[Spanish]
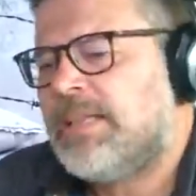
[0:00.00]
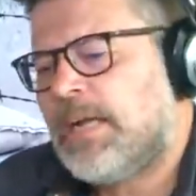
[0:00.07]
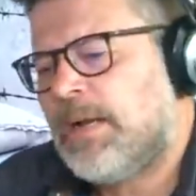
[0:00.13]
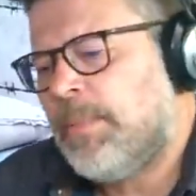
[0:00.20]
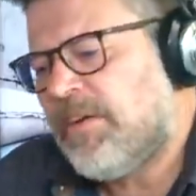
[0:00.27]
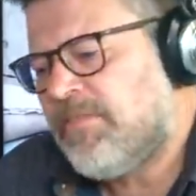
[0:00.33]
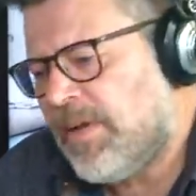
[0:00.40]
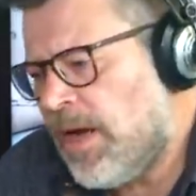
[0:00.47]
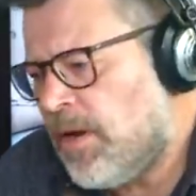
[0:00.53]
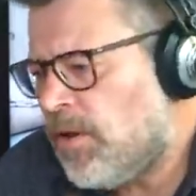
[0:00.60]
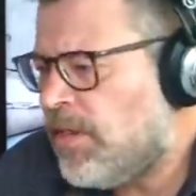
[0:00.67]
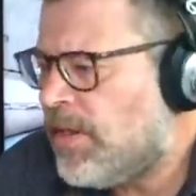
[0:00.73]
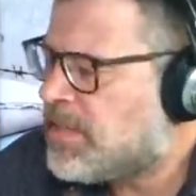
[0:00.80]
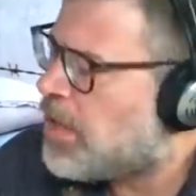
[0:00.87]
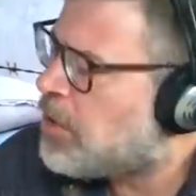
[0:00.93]
gente que me ha feado
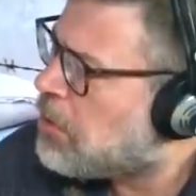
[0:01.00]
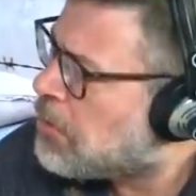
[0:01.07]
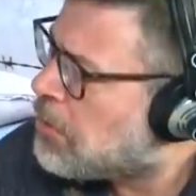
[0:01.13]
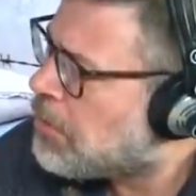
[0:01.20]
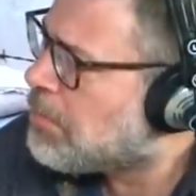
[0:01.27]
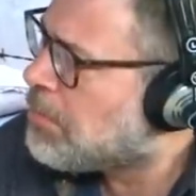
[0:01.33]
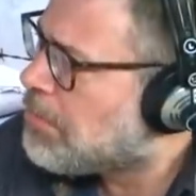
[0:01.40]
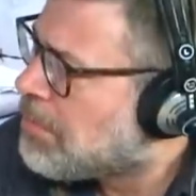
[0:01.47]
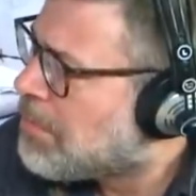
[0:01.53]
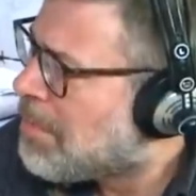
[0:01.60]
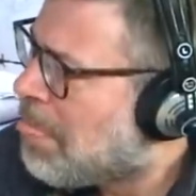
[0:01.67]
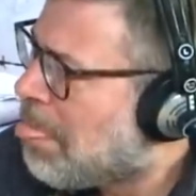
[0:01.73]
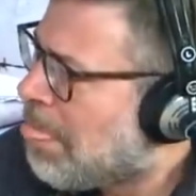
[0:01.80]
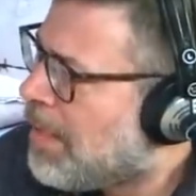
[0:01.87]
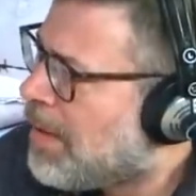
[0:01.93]
lo de señor.
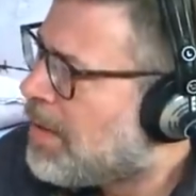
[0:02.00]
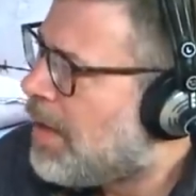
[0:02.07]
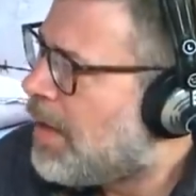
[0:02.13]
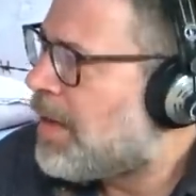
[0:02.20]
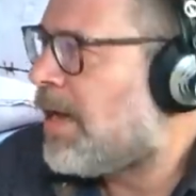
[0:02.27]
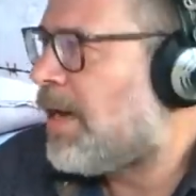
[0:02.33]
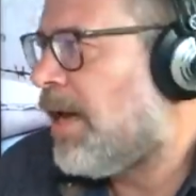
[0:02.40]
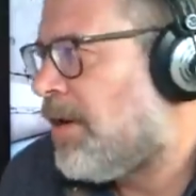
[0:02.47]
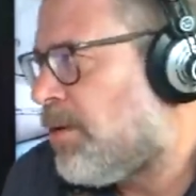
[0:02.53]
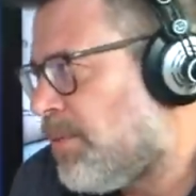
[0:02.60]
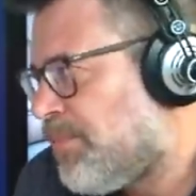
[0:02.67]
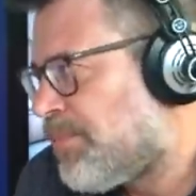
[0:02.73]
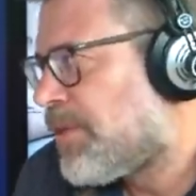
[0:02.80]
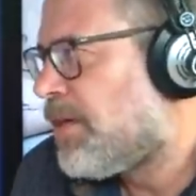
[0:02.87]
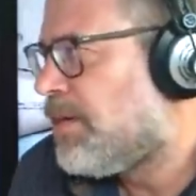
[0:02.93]
Es que, bueno,
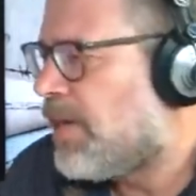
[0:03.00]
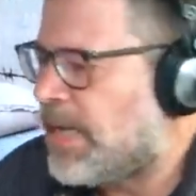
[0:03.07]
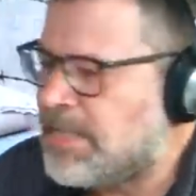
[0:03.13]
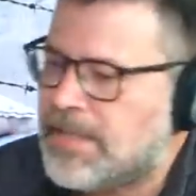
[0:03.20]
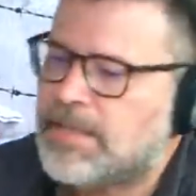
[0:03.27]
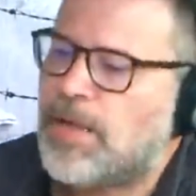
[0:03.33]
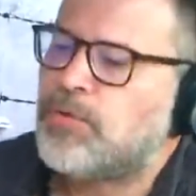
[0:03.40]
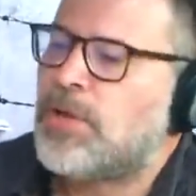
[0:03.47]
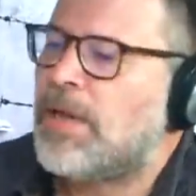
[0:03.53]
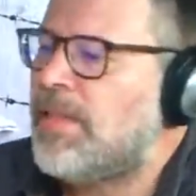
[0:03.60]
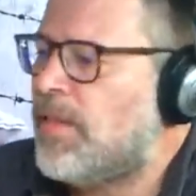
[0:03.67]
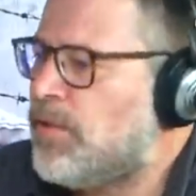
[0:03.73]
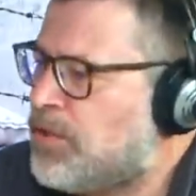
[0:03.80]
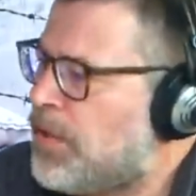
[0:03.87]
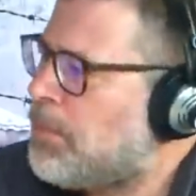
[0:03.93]
que se está
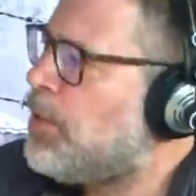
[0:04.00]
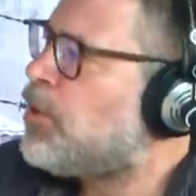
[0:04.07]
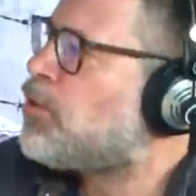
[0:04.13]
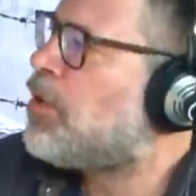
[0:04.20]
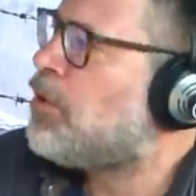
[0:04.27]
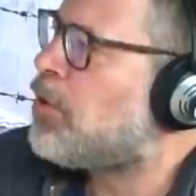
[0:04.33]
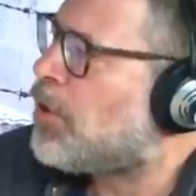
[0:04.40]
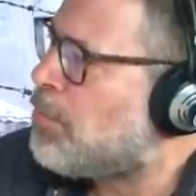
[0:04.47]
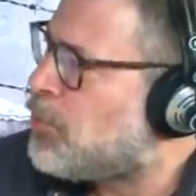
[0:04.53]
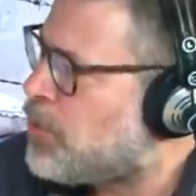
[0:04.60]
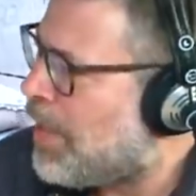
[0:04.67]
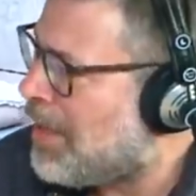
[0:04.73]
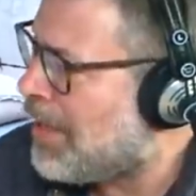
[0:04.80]
utilizando el término señor con mucha